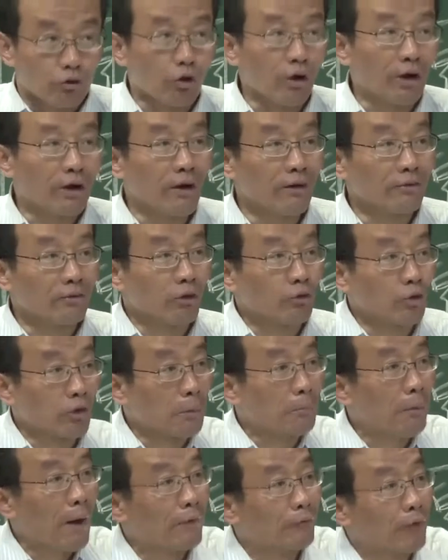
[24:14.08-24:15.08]
所以亨廷顿
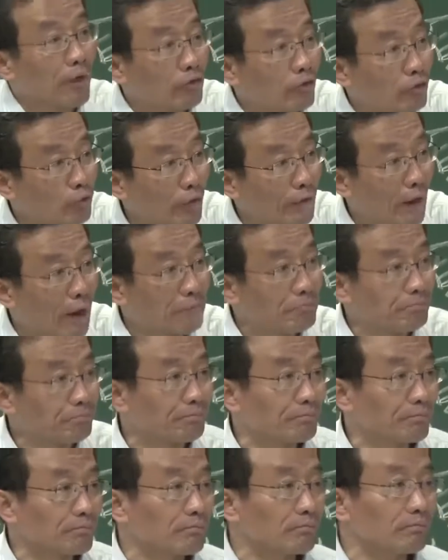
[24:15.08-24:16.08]
的判断是对的。
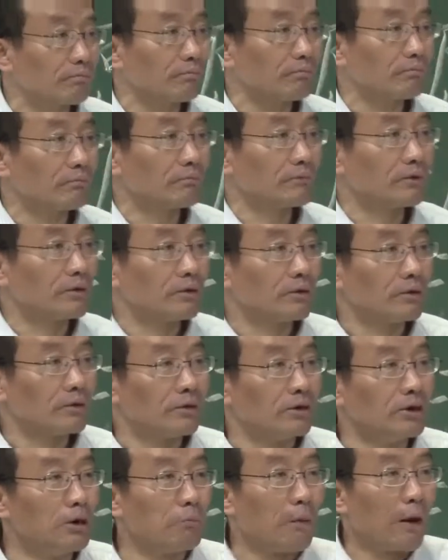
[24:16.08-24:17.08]

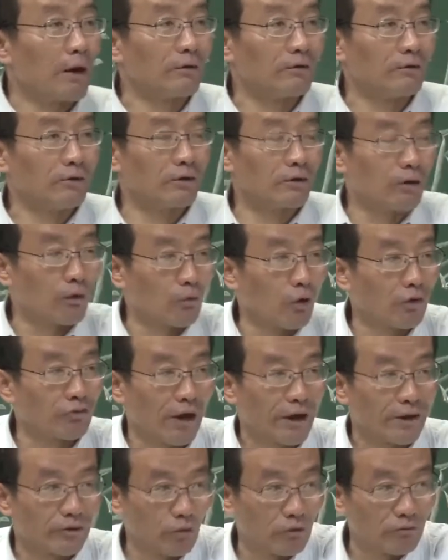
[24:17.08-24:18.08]
日本一个国
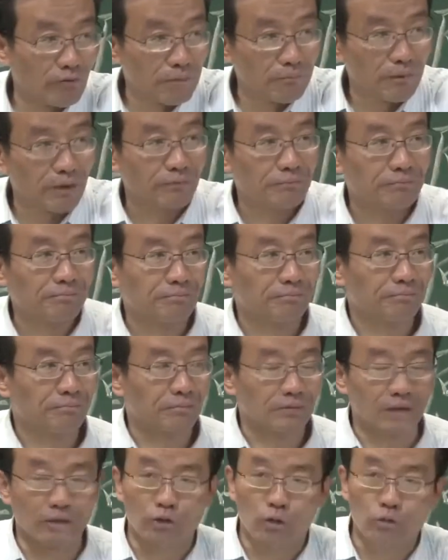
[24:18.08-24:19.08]
家一种文明，
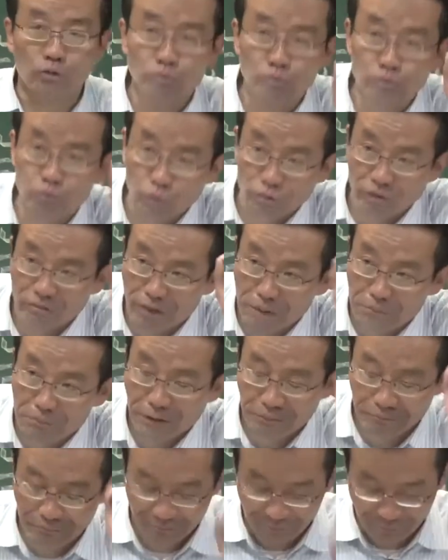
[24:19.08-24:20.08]
它叫孤独的文
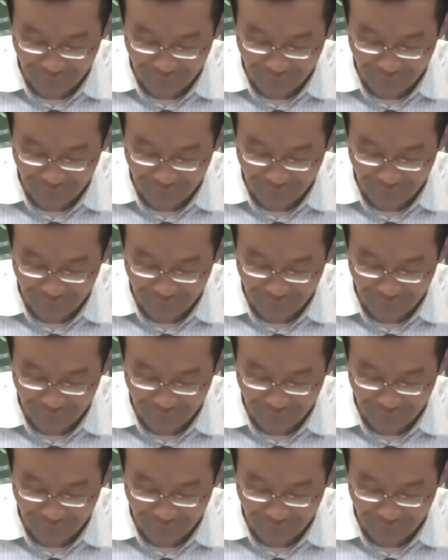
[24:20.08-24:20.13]
明。